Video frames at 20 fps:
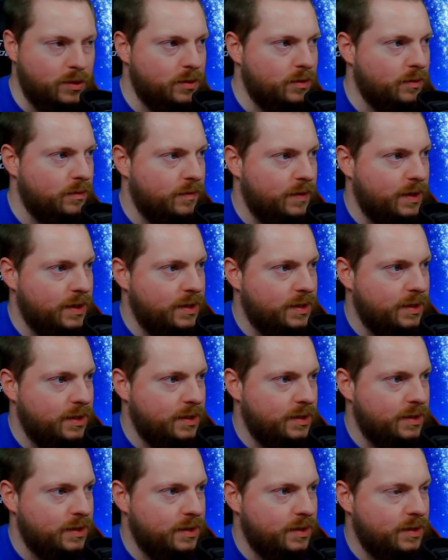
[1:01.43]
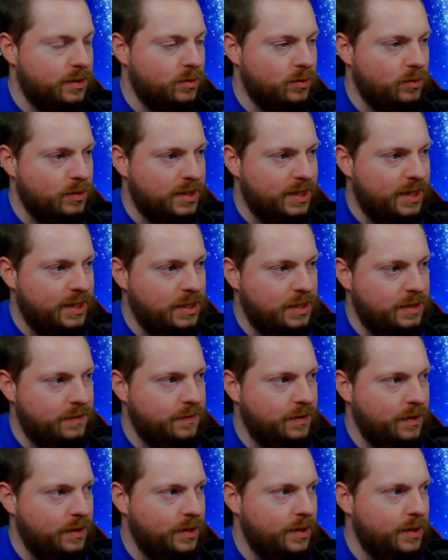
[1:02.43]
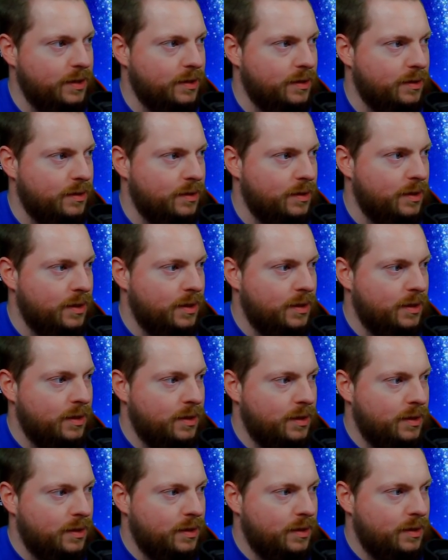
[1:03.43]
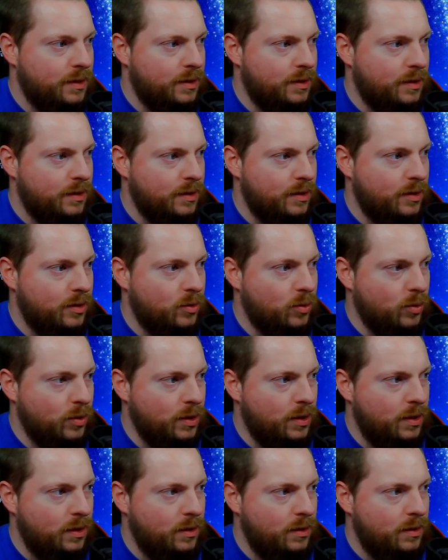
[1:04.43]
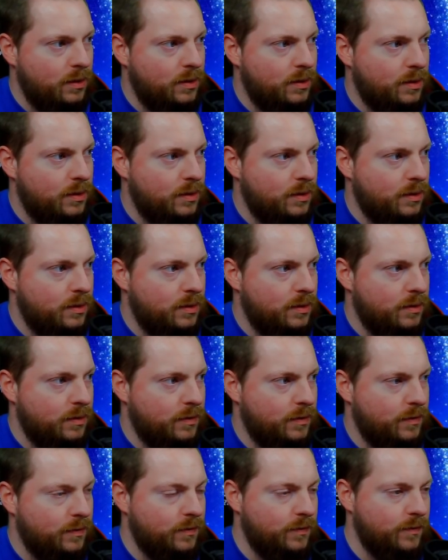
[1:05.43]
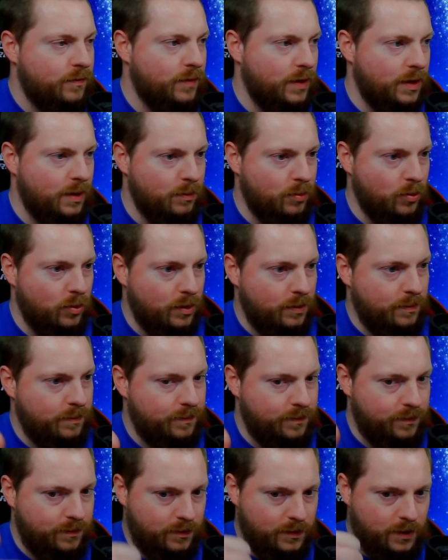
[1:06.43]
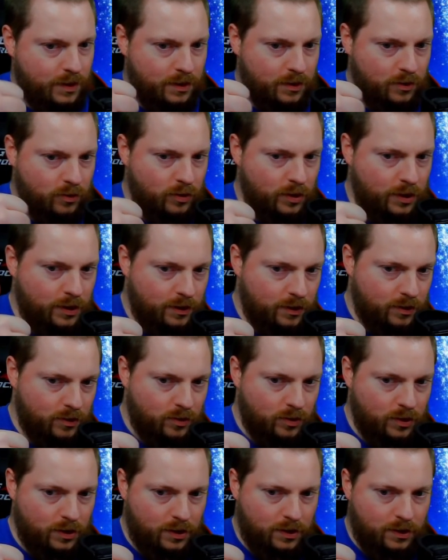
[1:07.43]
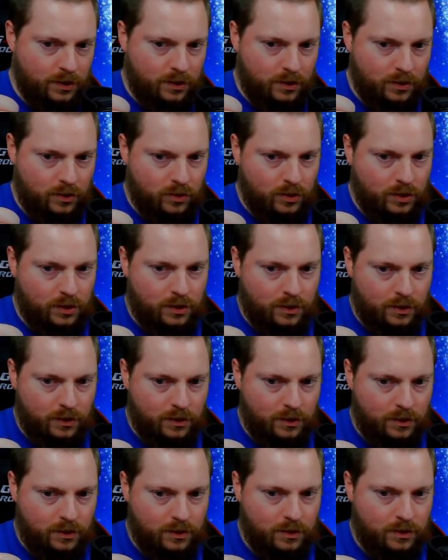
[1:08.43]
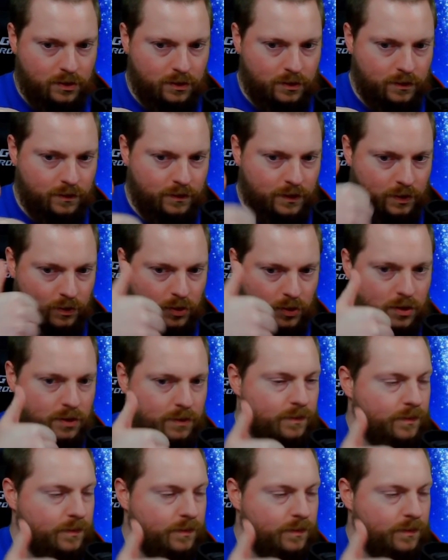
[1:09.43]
Und wenn ich das jetzt so transferiere, Gunnar, Wilbur. Ja, Gunnar, Gunnar, Gunnar, Wilbur.